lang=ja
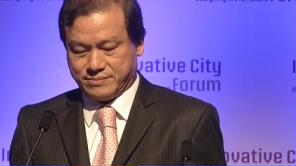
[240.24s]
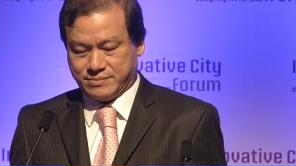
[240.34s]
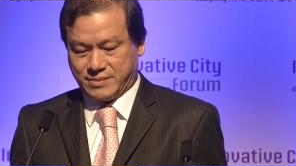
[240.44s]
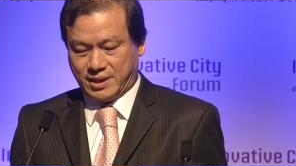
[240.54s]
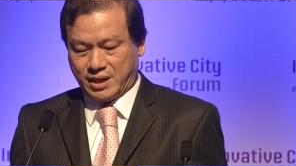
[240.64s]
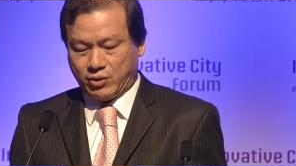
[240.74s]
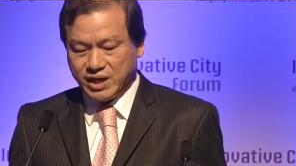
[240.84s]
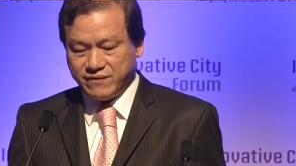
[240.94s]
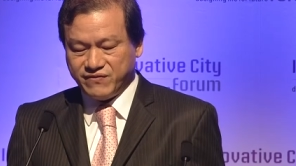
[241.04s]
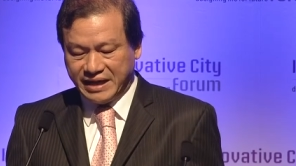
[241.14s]
アでも世界
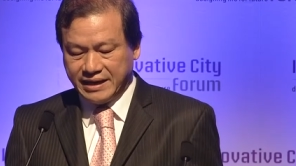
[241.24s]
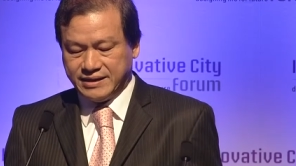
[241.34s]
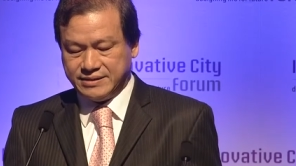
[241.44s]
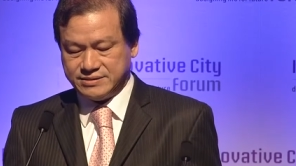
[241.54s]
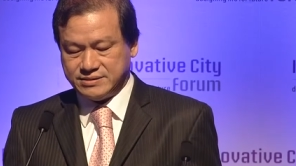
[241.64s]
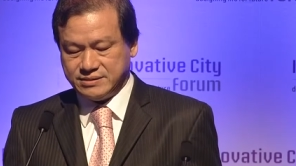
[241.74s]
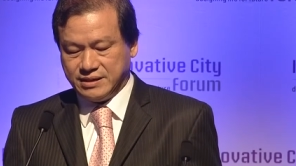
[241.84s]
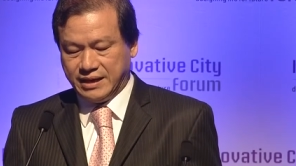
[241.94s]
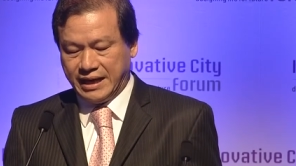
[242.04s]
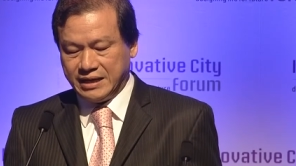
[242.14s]
でも非常に
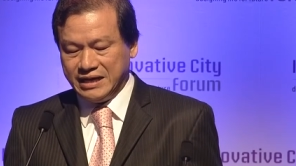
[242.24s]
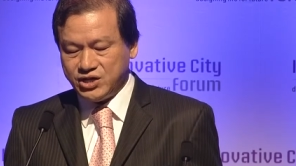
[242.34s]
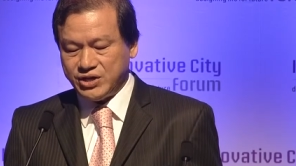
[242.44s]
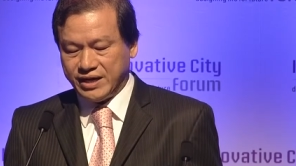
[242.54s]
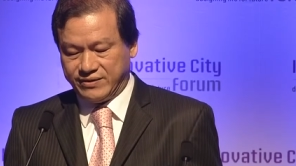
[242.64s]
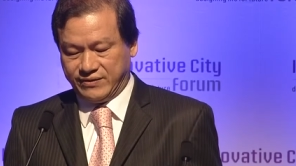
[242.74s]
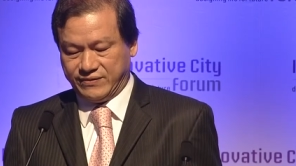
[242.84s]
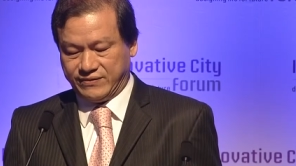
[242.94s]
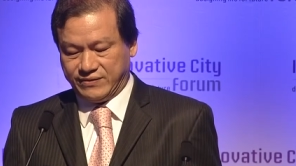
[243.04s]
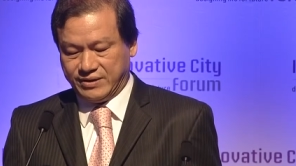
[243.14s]
人気を博すようになり
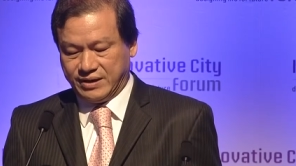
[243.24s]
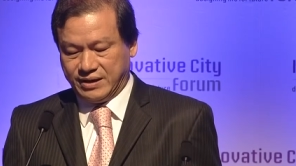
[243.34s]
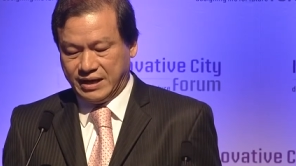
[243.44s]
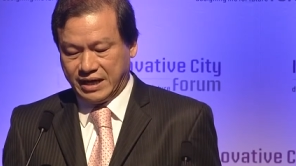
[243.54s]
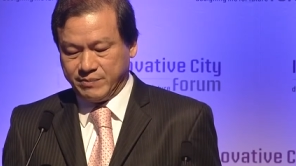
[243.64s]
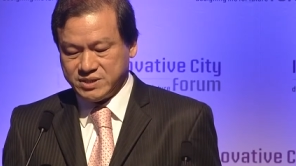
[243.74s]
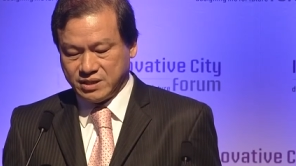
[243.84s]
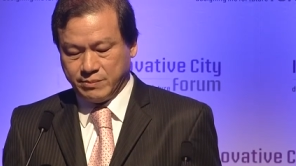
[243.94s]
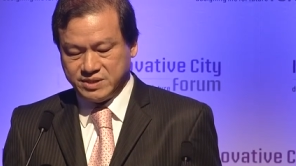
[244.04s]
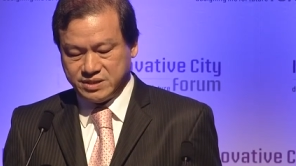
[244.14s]
ました東京
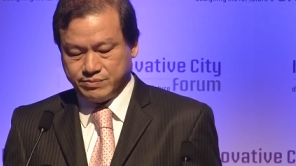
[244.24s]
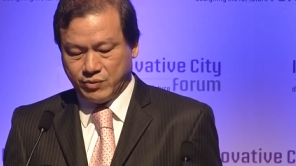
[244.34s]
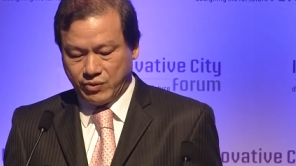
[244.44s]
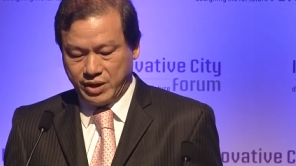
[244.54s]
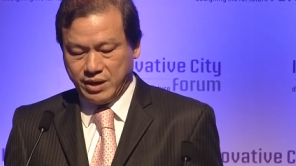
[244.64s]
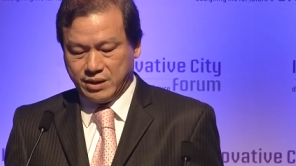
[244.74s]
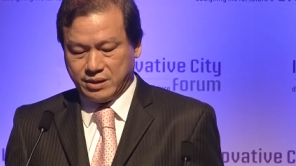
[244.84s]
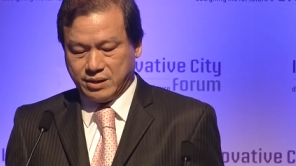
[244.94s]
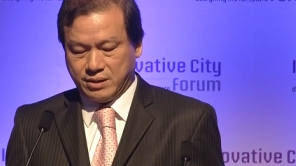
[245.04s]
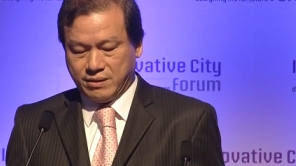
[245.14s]
を訪れる
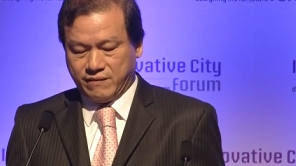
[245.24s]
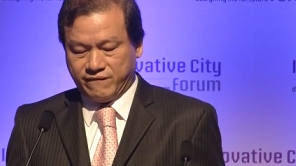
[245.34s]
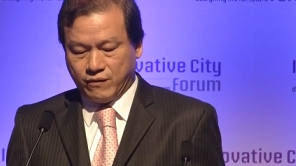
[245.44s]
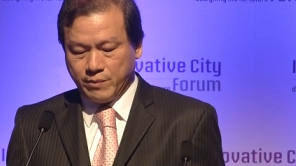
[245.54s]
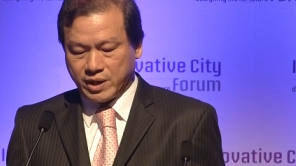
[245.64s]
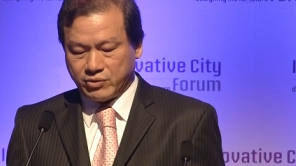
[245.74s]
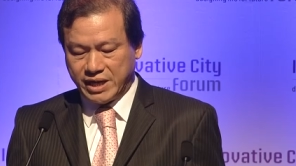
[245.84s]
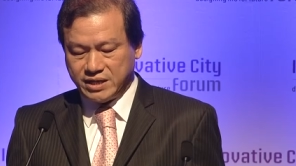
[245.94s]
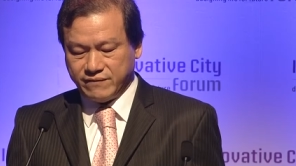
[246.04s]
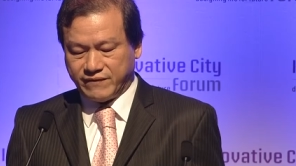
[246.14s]
人々は必
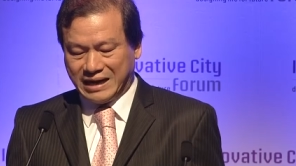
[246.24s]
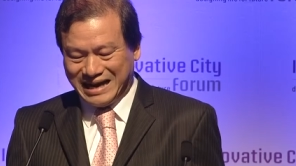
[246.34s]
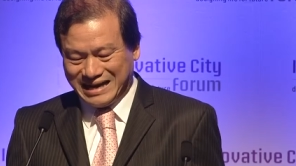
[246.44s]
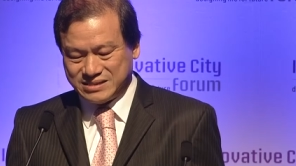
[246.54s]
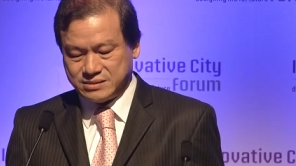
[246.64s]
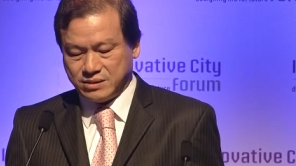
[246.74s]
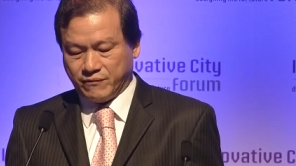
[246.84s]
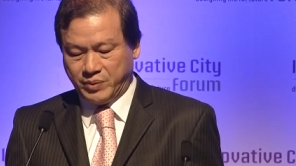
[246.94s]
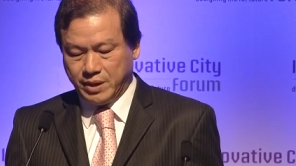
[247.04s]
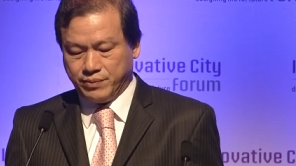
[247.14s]
ず森タワーの
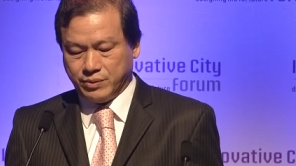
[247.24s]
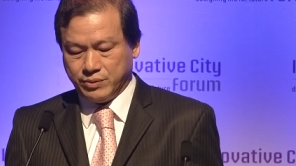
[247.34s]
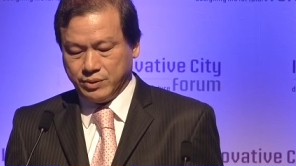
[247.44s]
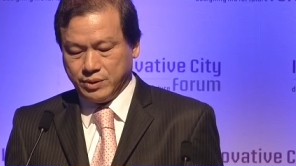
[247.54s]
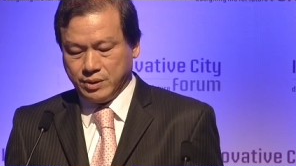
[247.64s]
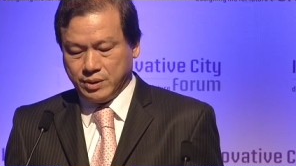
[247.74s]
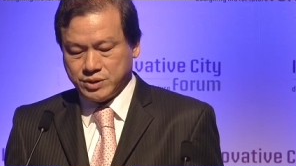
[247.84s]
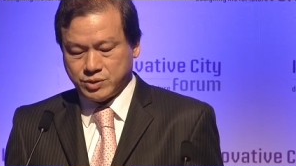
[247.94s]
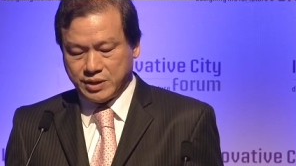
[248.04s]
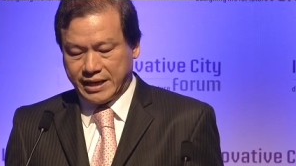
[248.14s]
52階53
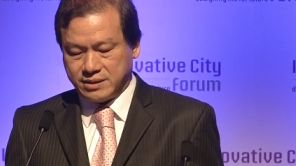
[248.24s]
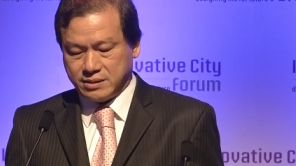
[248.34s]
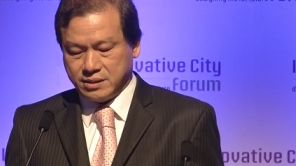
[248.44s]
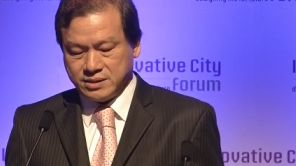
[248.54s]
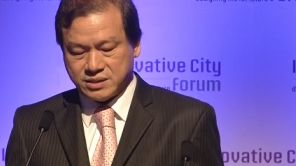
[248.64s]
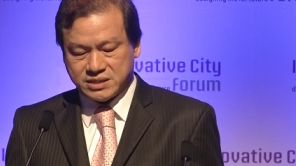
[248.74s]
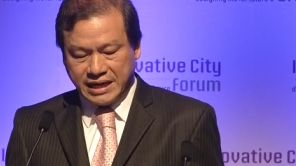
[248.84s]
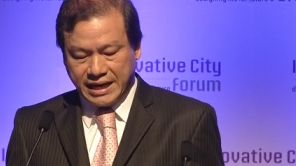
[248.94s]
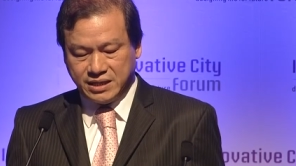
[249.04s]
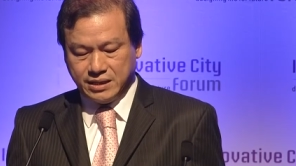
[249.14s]
階に行かざ
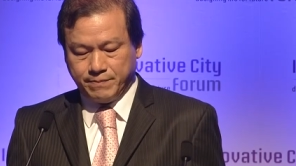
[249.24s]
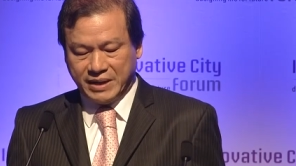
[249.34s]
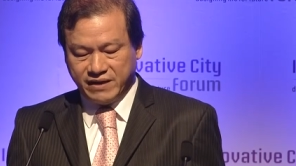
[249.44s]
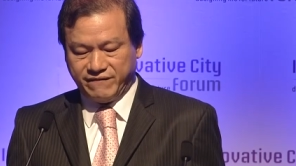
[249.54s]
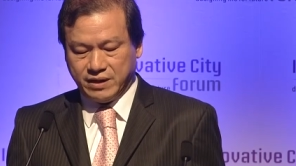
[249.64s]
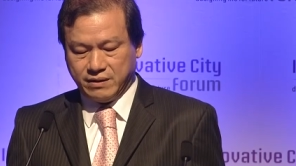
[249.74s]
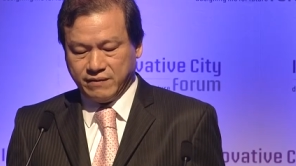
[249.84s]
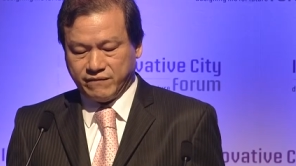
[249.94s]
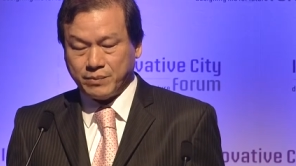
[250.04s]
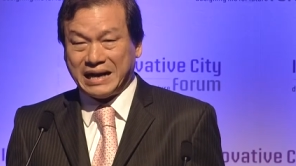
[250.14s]
るを得ないということです